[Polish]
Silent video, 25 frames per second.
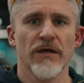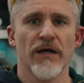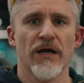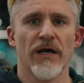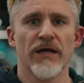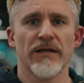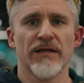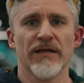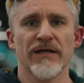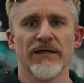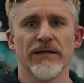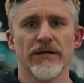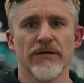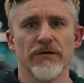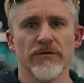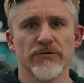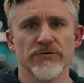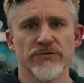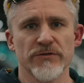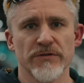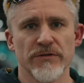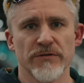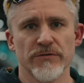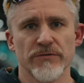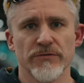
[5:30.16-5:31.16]
A
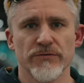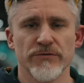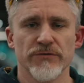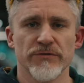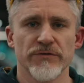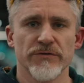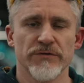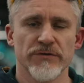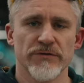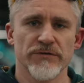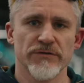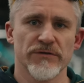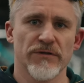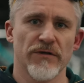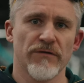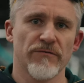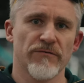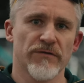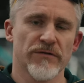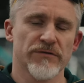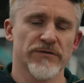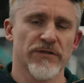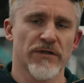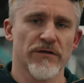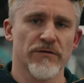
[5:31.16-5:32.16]
najgorzej już, jeżeli
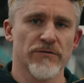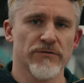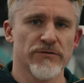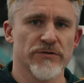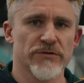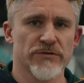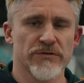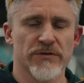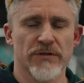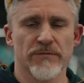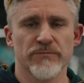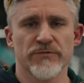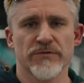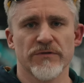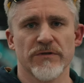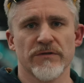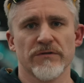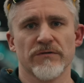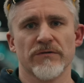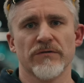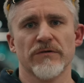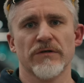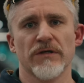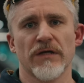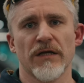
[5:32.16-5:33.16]
Wasza odzież, na
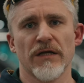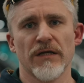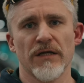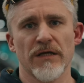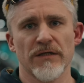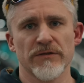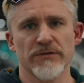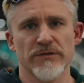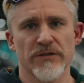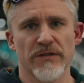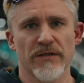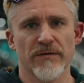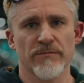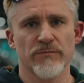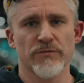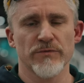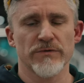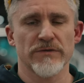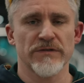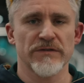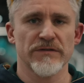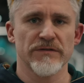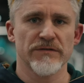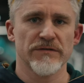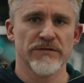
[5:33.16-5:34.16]
przykład ochraniacze na buty,